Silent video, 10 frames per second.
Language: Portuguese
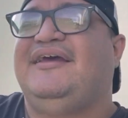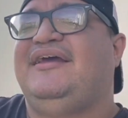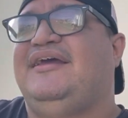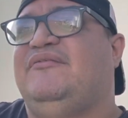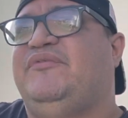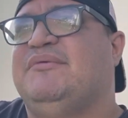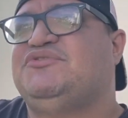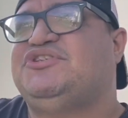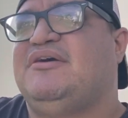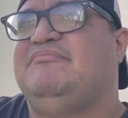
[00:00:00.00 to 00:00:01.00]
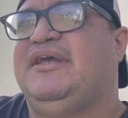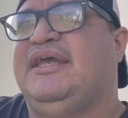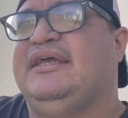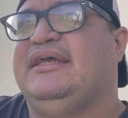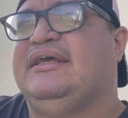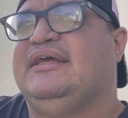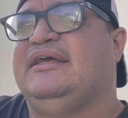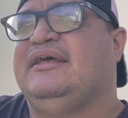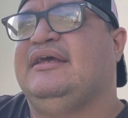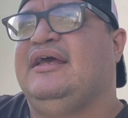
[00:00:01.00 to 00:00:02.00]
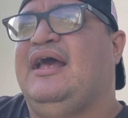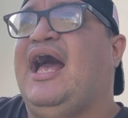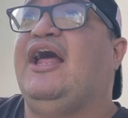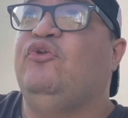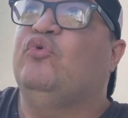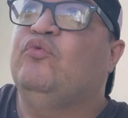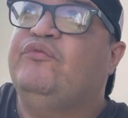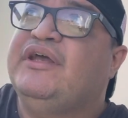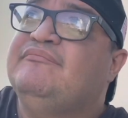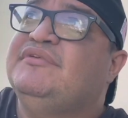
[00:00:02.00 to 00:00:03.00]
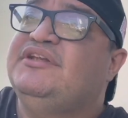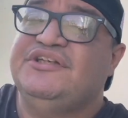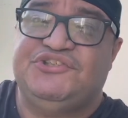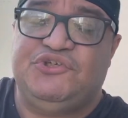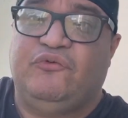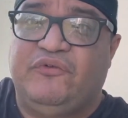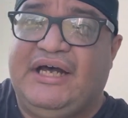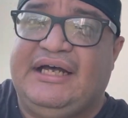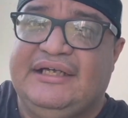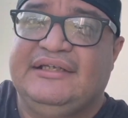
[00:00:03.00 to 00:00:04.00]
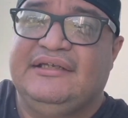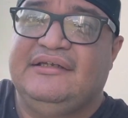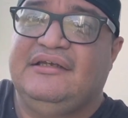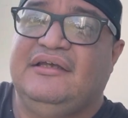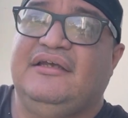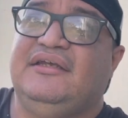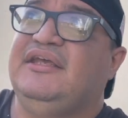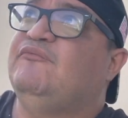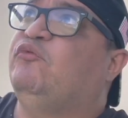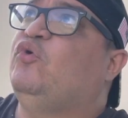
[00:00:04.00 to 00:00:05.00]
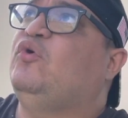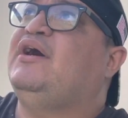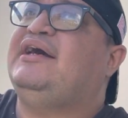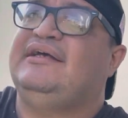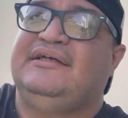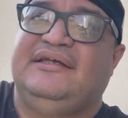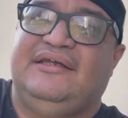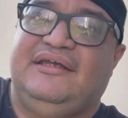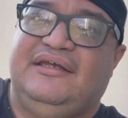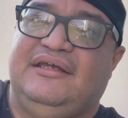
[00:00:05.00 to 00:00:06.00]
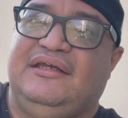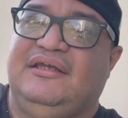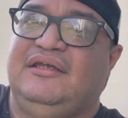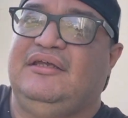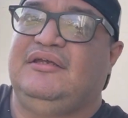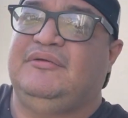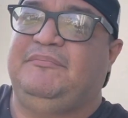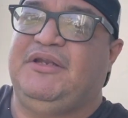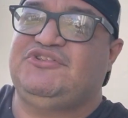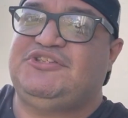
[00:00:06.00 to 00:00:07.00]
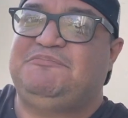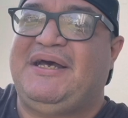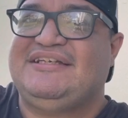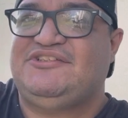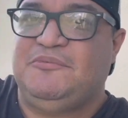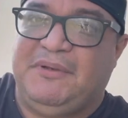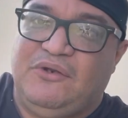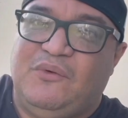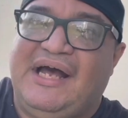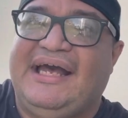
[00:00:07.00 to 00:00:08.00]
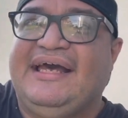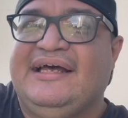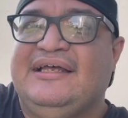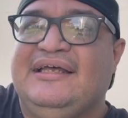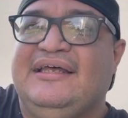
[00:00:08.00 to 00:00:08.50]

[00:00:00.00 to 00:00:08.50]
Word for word: Eh, vemos também eh, a nuvem de Jeová que voa eh, pelo espaço, pelo ar.